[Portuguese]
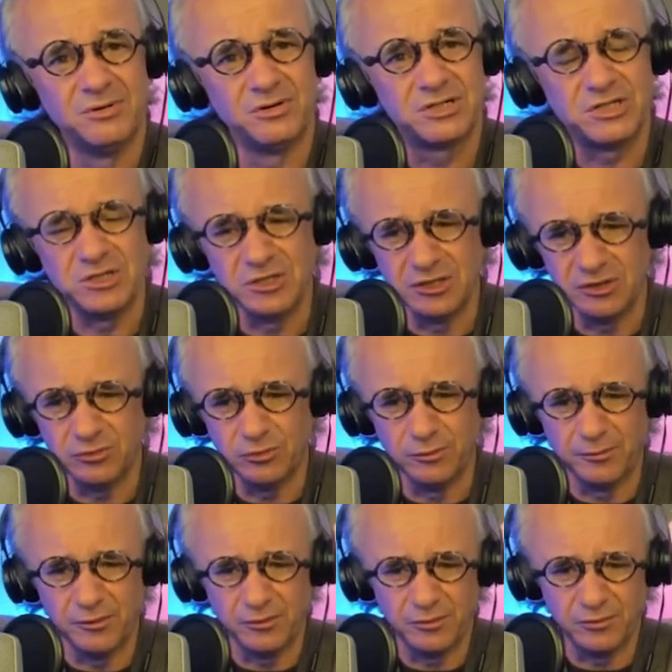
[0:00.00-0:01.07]
porque
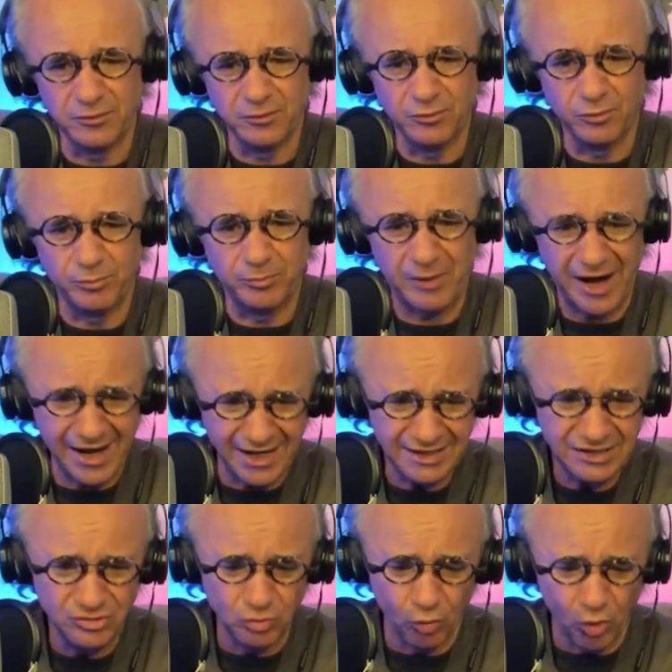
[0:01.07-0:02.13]
o, o,
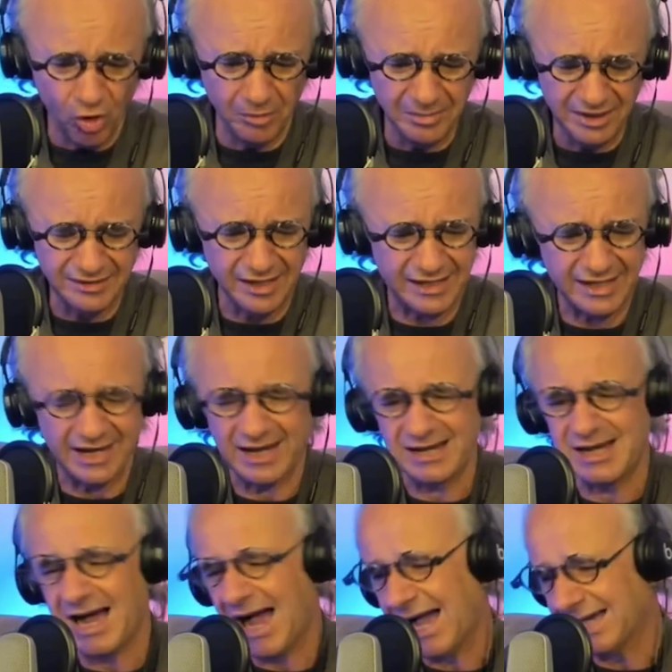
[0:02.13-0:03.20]
pai, o homem daquela
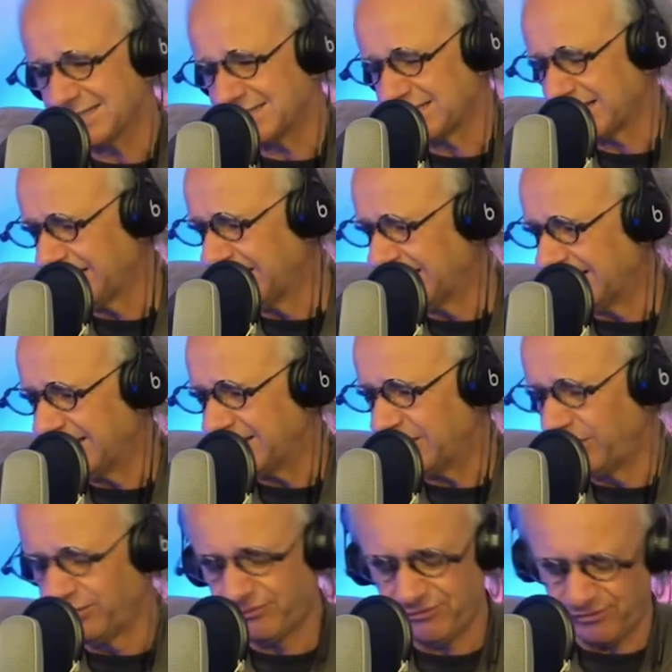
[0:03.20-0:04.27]
casa,
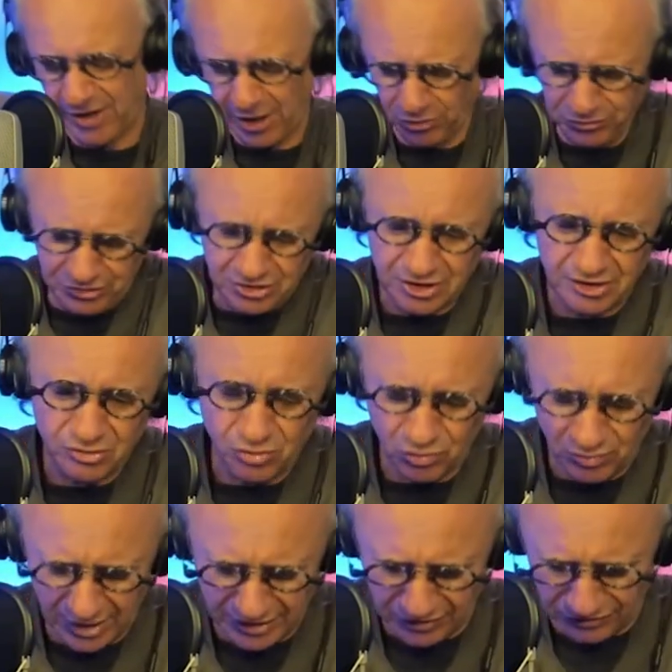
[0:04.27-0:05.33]
ele falta
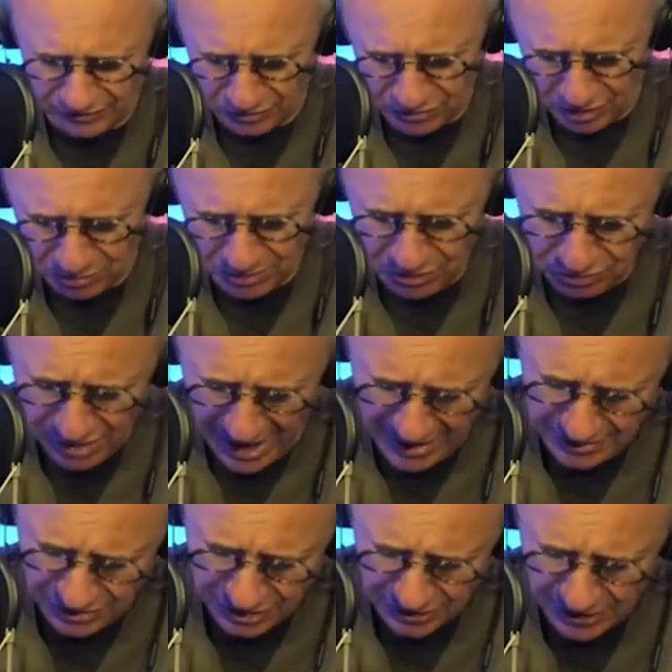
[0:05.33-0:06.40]
com a questão da
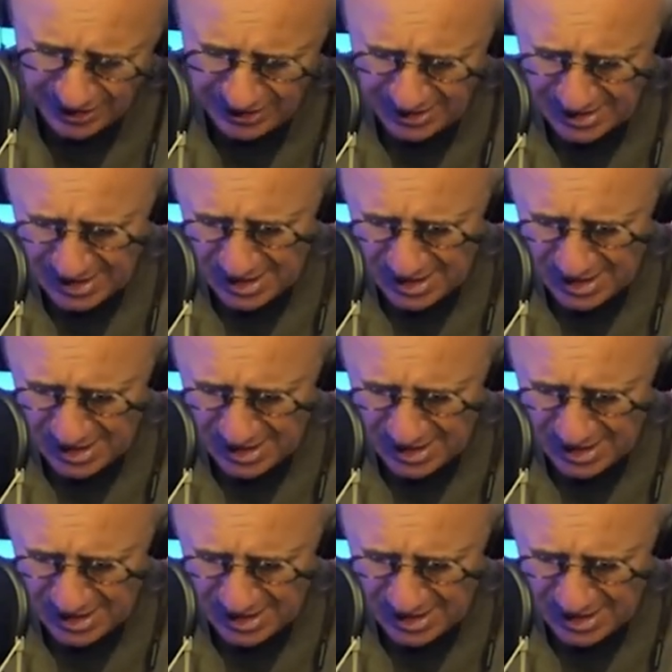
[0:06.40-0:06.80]
humildade. Né?